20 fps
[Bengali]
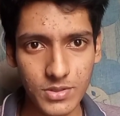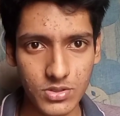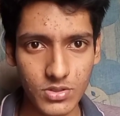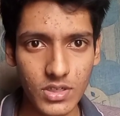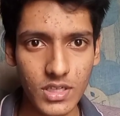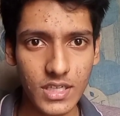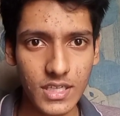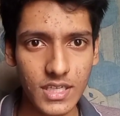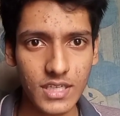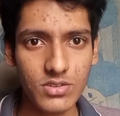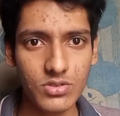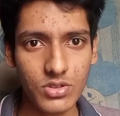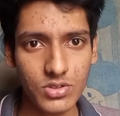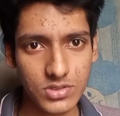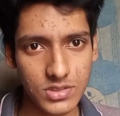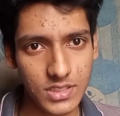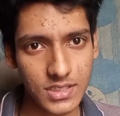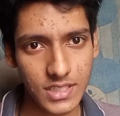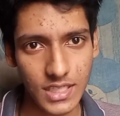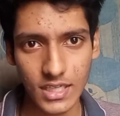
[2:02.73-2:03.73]
এপিসোডের লেন্থ
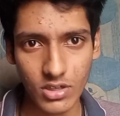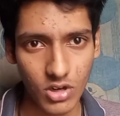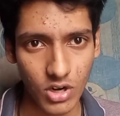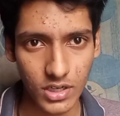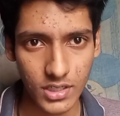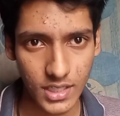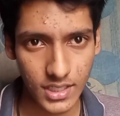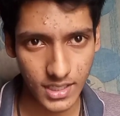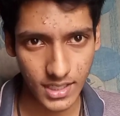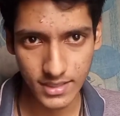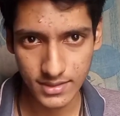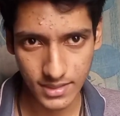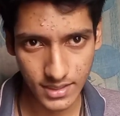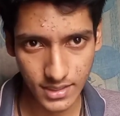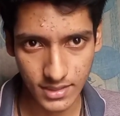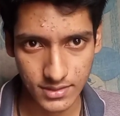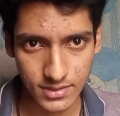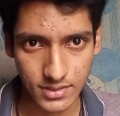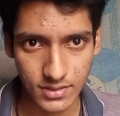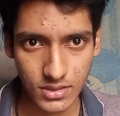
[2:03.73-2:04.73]
হচ্ছে দেড় ঘন্টার
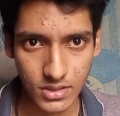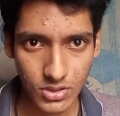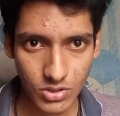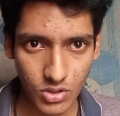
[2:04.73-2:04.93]
কাছাকাছি